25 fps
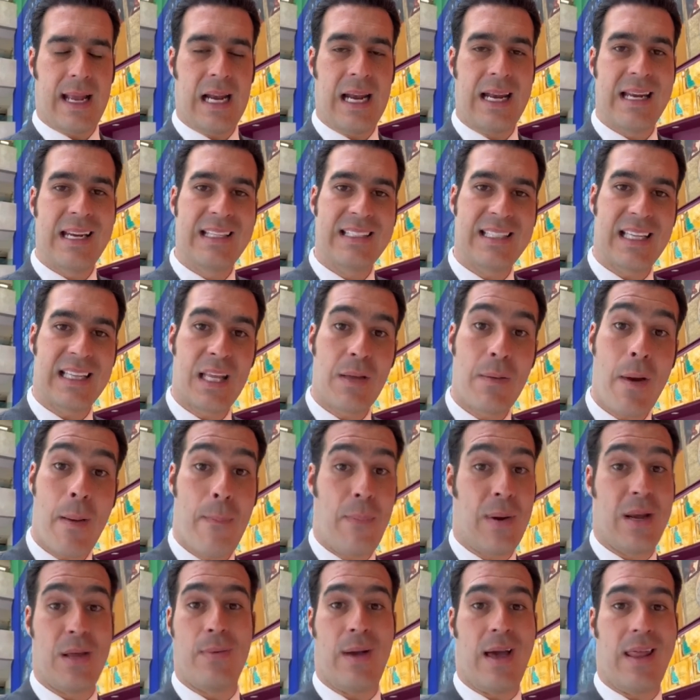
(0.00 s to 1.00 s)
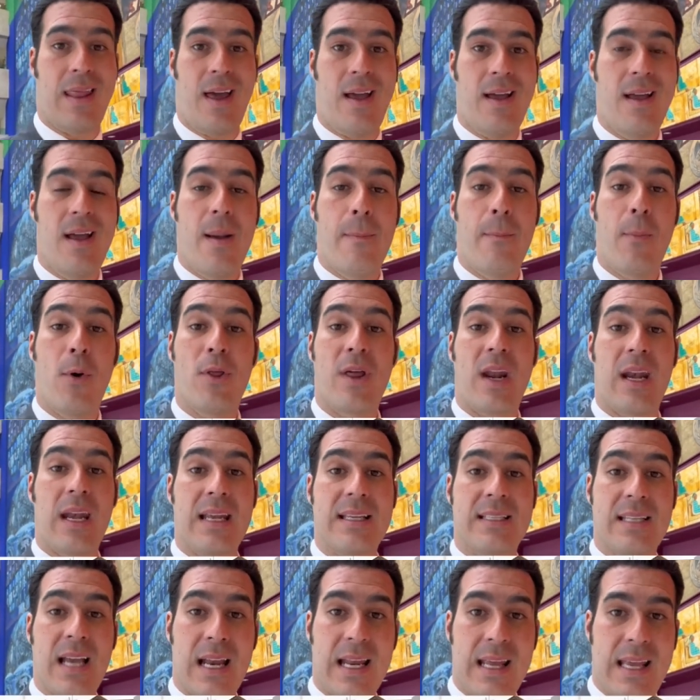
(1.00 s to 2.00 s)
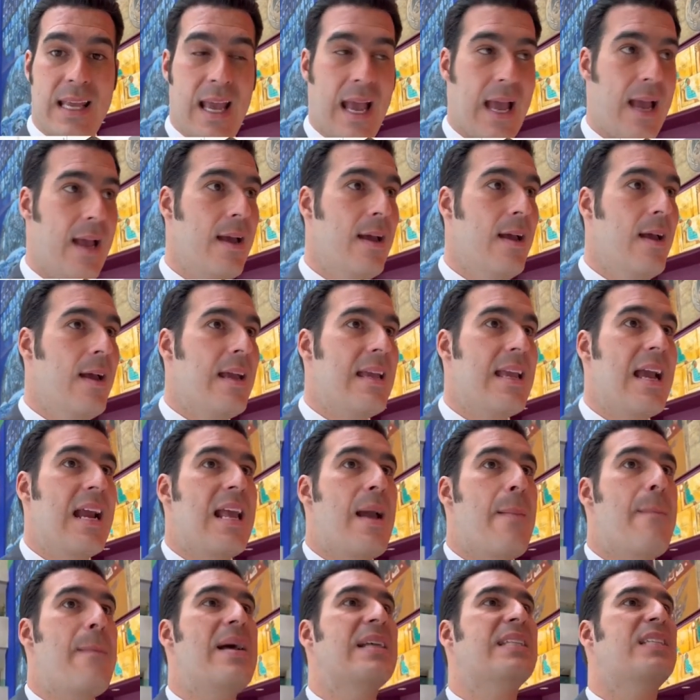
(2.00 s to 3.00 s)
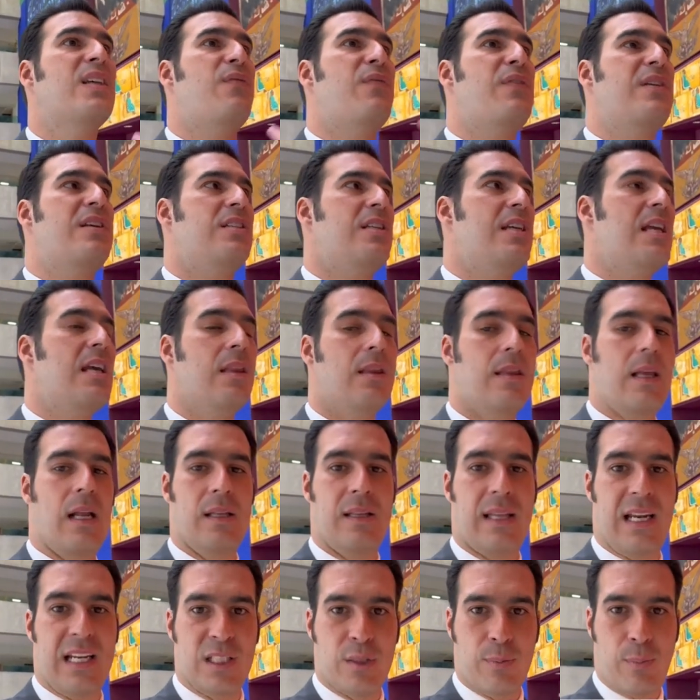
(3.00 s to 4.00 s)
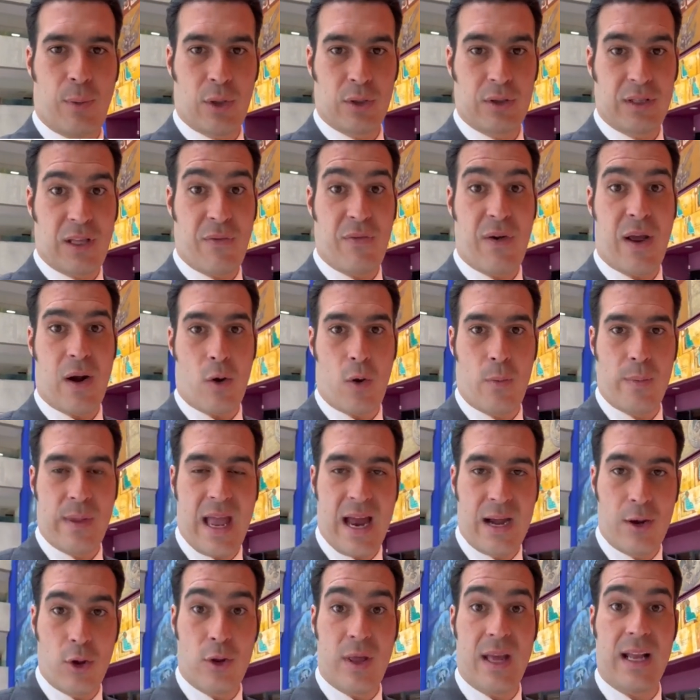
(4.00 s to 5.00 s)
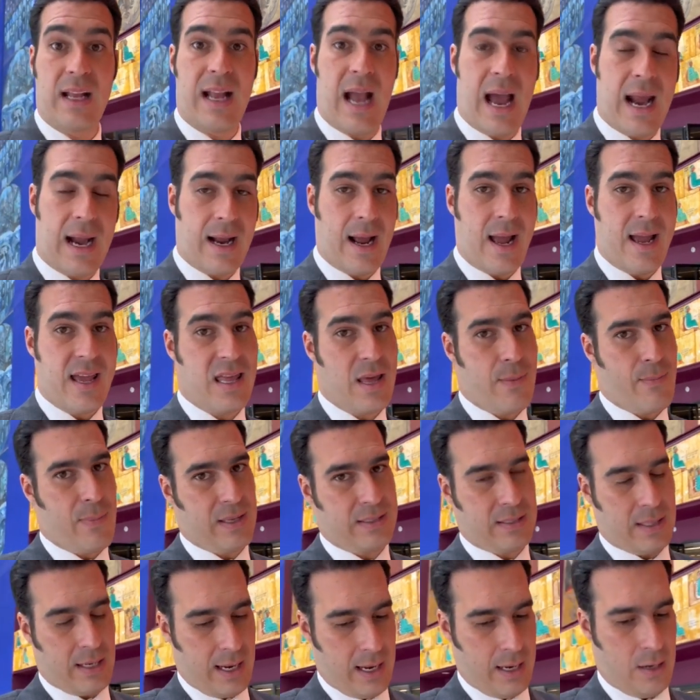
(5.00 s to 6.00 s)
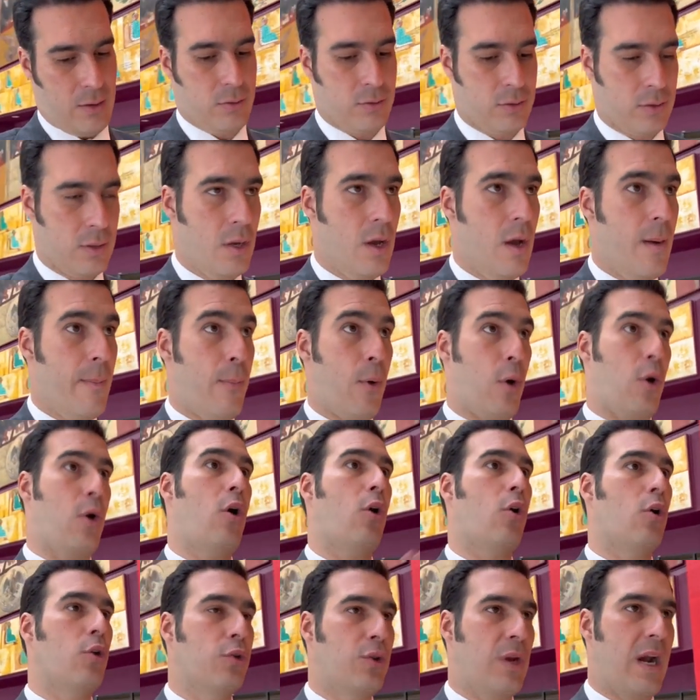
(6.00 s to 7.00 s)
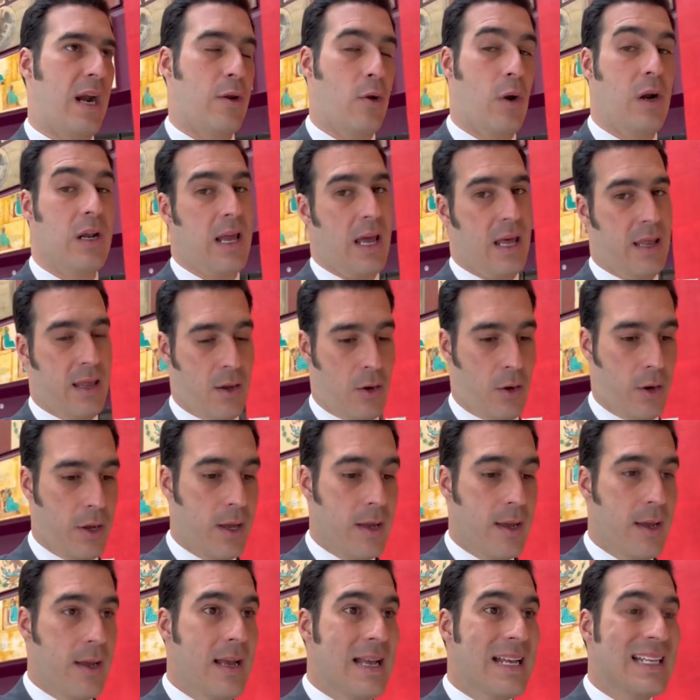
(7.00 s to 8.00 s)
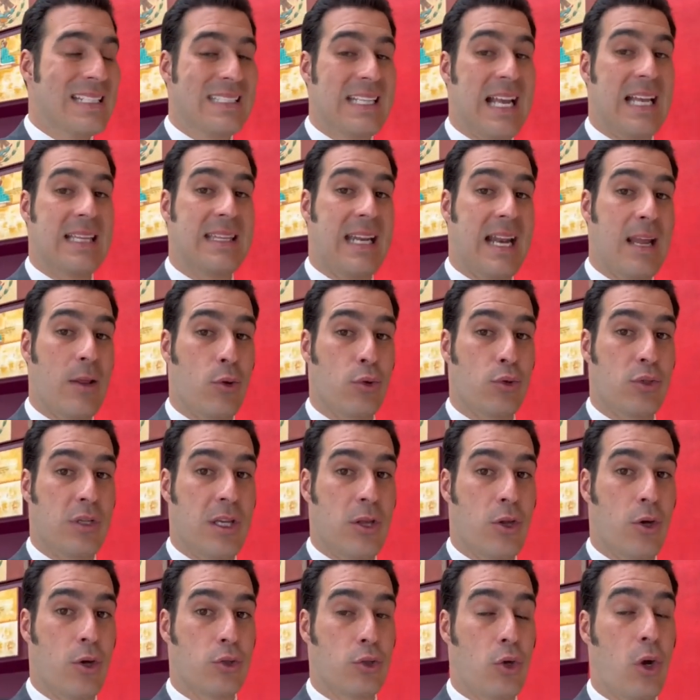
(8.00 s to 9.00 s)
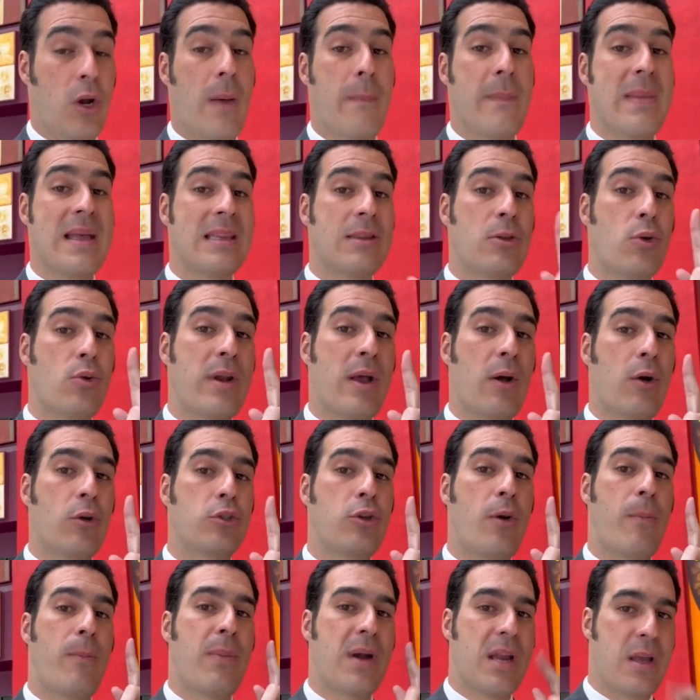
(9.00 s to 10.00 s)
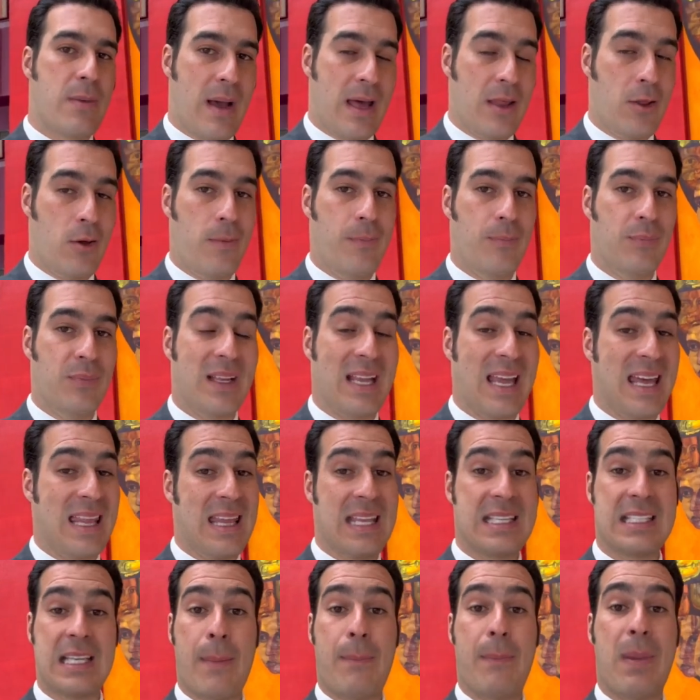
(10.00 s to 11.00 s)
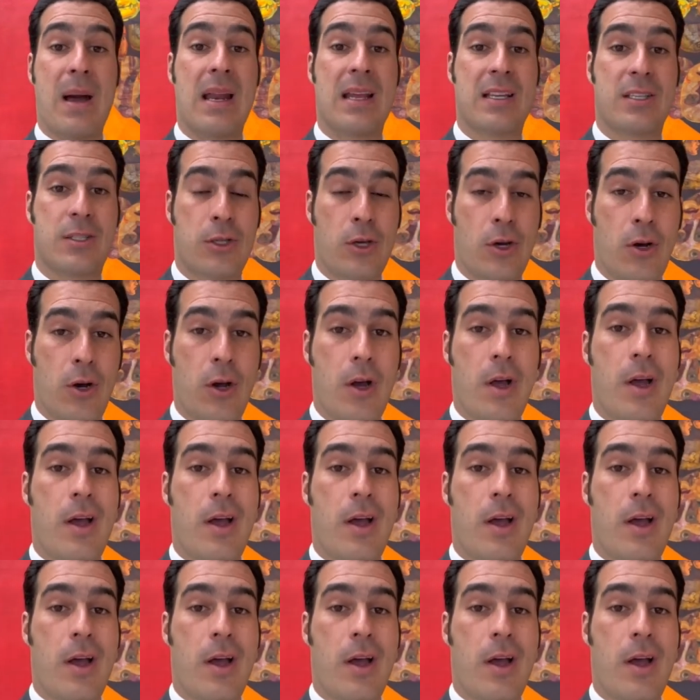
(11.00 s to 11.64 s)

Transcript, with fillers: la iniciativa privada modernizaría y haría más eficiente el transporte ferroviario de carga y de pasajeros. Por lo contrario, al día de hoy se ha traducido solamente un negocio privado que desapareció